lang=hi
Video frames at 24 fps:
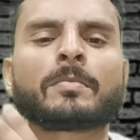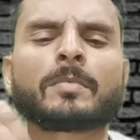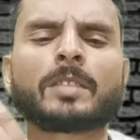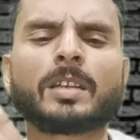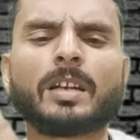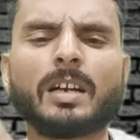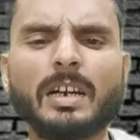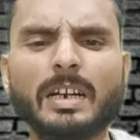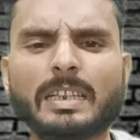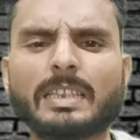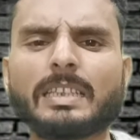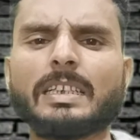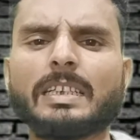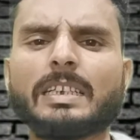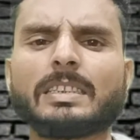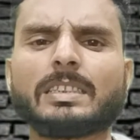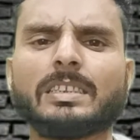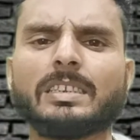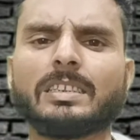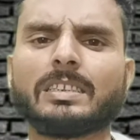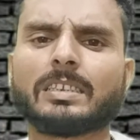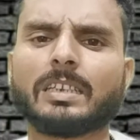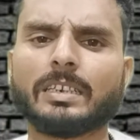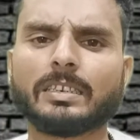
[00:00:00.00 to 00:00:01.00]
हर एक
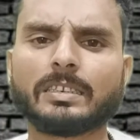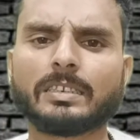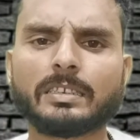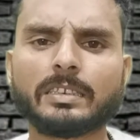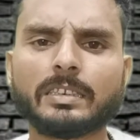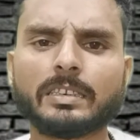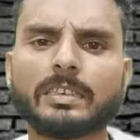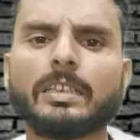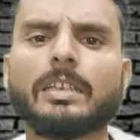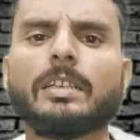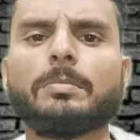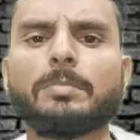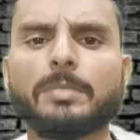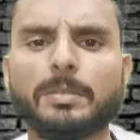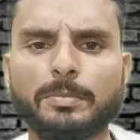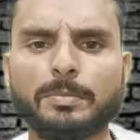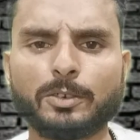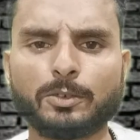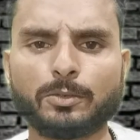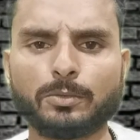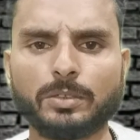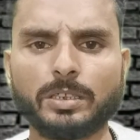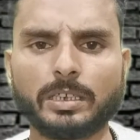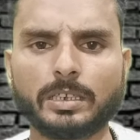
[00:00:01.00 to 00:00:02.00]
चीज़ का डिटेल में
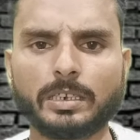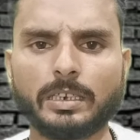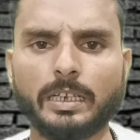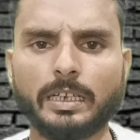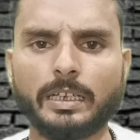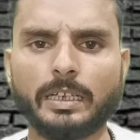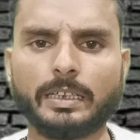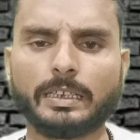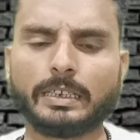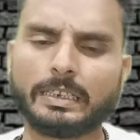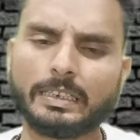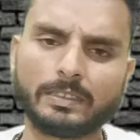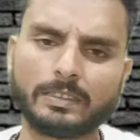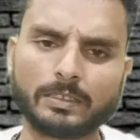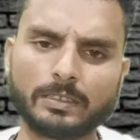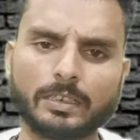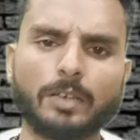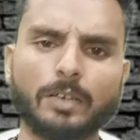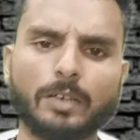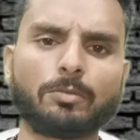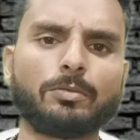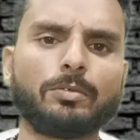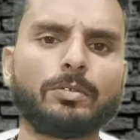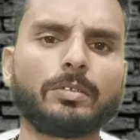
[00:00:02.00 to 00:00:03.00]
वीडियो देखना है कैसे
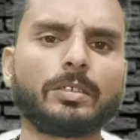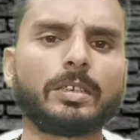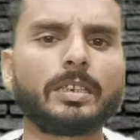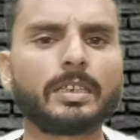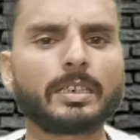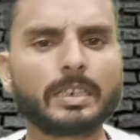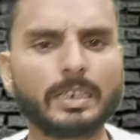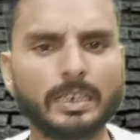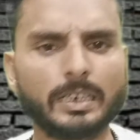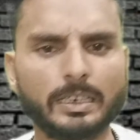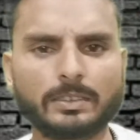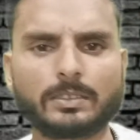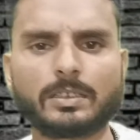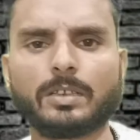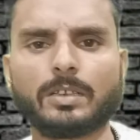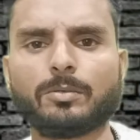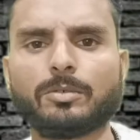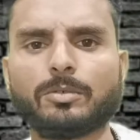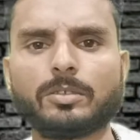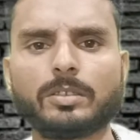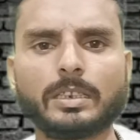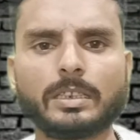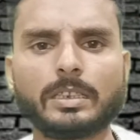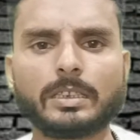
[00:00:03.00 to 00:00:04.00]
डाउनलोड करें कहाँ से
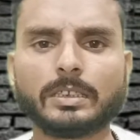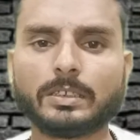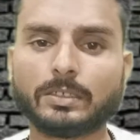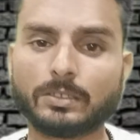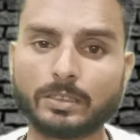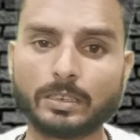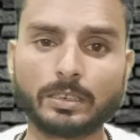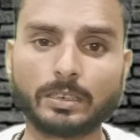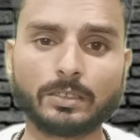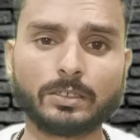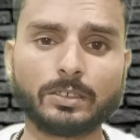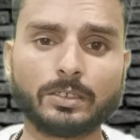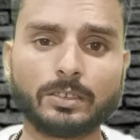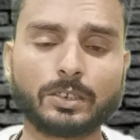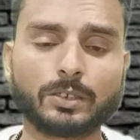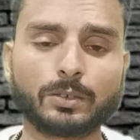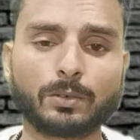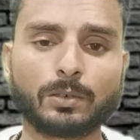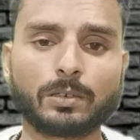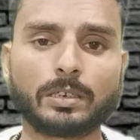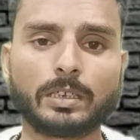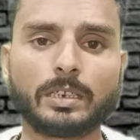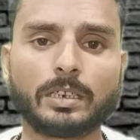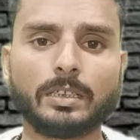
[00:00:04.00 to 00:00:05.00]
डाउनलोड करें किस तरीके से
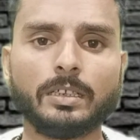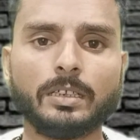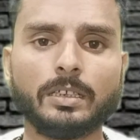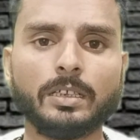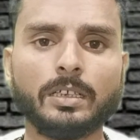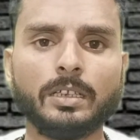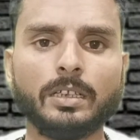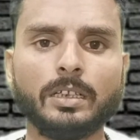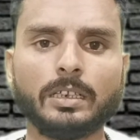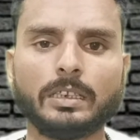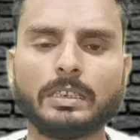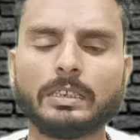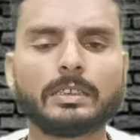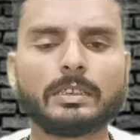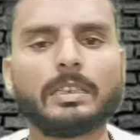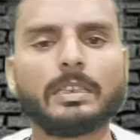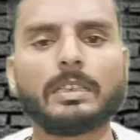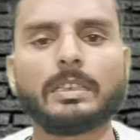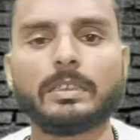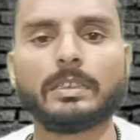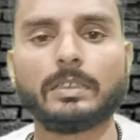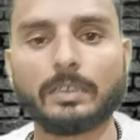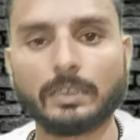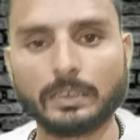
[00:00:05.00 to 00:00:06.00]
इंस्टॉल करें किस
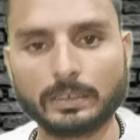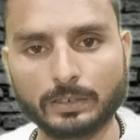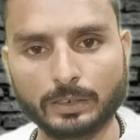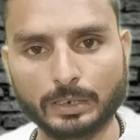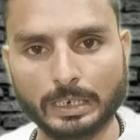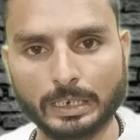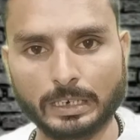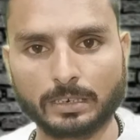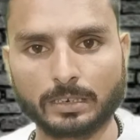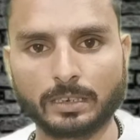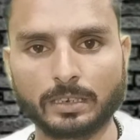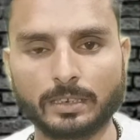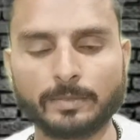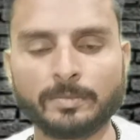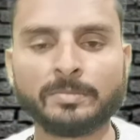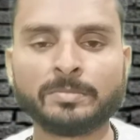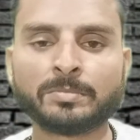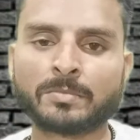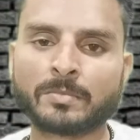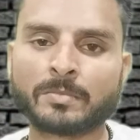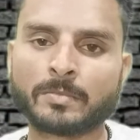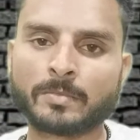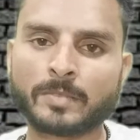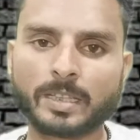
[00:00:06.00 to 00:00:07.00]
तरीके से एक्सट्रैक्ट करें
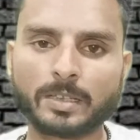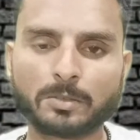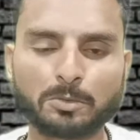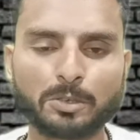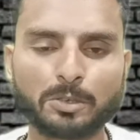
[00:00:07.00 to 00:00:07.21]
तो ये